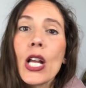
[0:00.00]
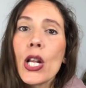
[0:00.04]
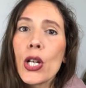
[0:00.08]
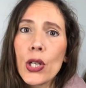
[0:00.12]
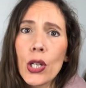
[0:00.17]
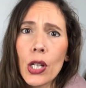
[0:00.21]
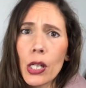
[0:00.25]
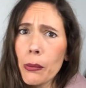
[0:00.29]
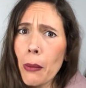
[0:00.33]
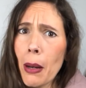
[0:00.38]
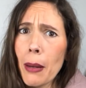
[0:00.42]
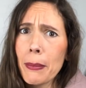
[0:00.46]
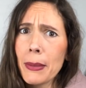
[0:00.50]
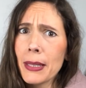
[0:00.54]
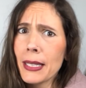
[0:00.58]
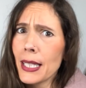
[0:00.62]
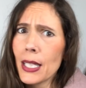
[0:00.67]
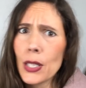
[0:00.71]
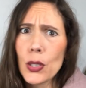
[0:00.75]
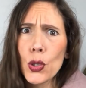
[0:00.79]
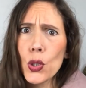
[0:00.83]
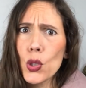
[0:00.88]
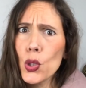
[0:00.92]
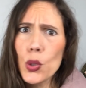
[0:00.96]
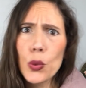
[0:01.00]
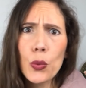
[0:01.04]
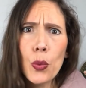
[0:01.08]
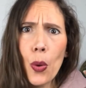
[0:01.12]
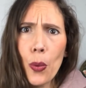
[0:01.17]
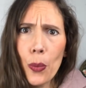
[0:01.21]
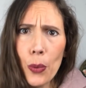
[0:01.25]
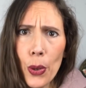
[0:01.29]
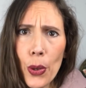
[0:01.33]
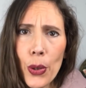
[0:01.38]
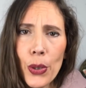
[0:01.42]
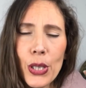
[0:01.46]
Normalmente no subo
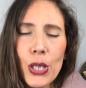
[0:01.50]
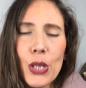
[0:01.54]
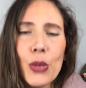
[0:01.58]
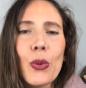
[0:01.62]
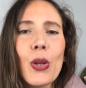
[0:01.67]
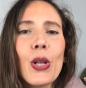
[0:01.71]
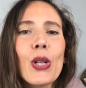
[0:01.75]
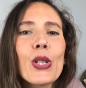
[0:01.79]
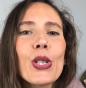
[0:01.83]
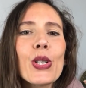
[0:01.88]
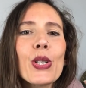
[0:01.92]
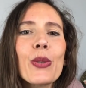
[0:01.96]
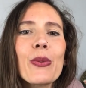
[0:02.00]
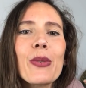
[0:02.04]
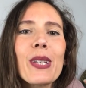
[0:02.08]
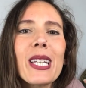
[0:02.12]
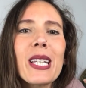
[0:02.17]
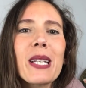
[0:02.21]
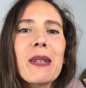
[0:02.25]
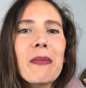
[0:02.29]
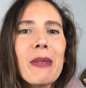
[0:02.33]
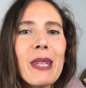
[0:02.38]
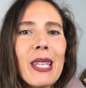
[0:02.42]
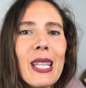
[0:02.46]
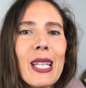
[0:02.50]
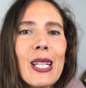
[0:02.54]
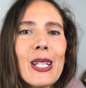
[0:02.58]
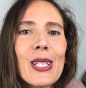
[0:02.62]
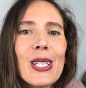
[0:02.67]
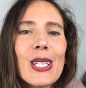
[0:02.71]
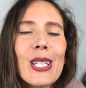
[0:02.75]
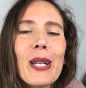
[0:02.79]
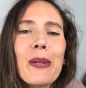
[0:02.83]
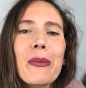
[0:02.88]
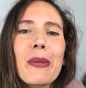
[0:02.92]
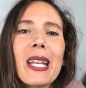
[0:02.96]
blogs, suelo subir vídeos
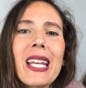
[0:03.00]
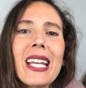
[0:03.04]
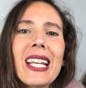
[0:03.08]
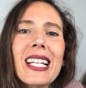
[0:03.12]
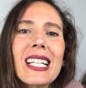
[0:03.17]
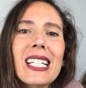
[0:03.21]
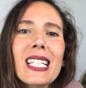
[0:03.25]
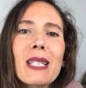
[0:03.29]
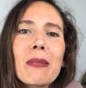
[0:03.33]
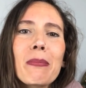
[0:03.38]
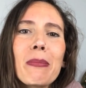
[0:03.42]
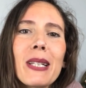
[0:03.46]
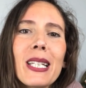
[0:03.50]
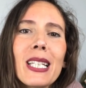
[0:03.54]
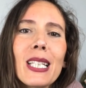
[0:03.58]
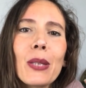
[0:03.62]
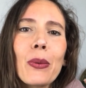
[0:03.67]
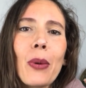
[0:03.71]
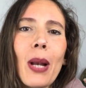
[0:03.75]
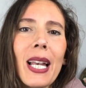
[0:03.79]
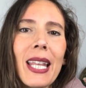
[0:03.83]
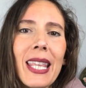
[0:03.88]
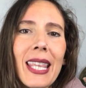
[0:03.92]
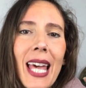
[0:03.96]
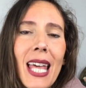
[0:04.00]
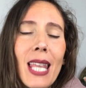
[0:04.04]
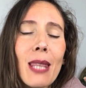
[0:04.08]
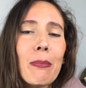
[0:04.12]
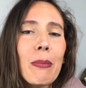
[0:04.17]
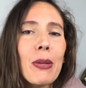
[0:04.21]
sobre espiritualidad,